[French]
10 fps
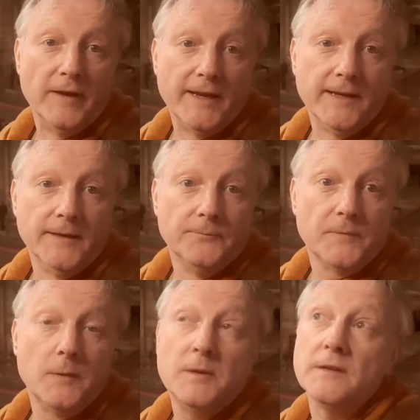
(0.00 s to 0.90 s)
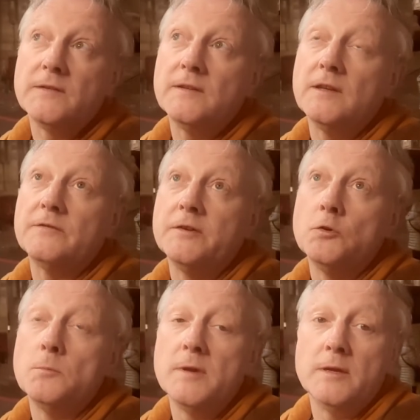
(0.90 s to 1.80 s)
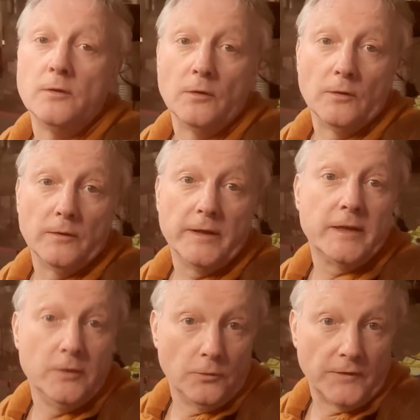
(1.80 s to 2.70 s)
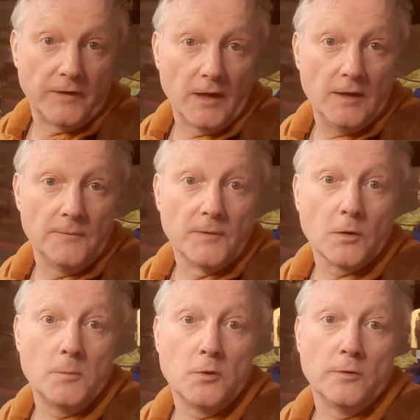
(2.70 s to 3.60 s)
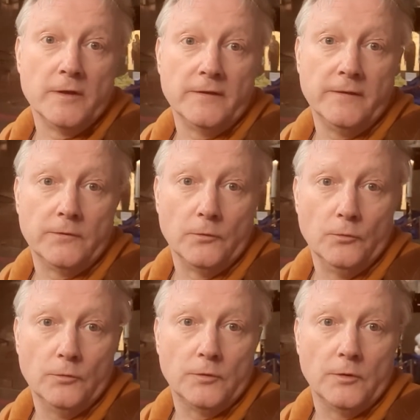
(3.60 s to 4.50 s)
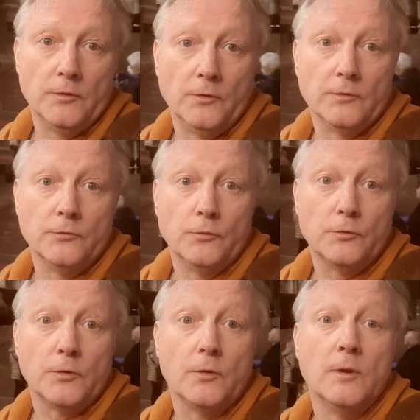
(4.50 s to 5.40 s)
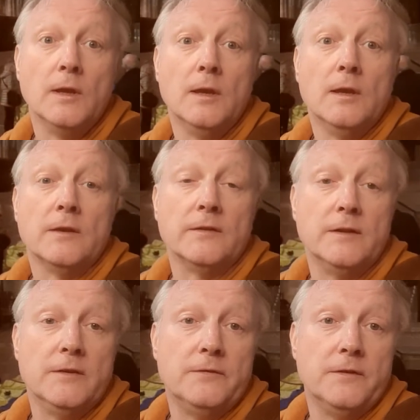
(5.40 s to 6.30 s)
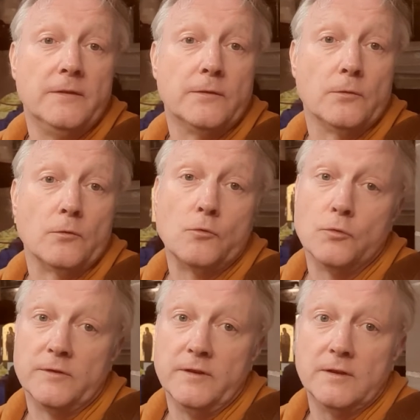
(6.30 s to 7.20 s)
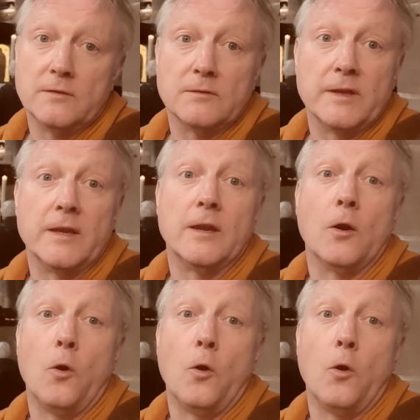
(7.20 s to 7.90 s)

vert Eh bien, c'est un phénomène euh, équinoxial, comme il en existe d'autres dans d'autres édifices euh, gothiques et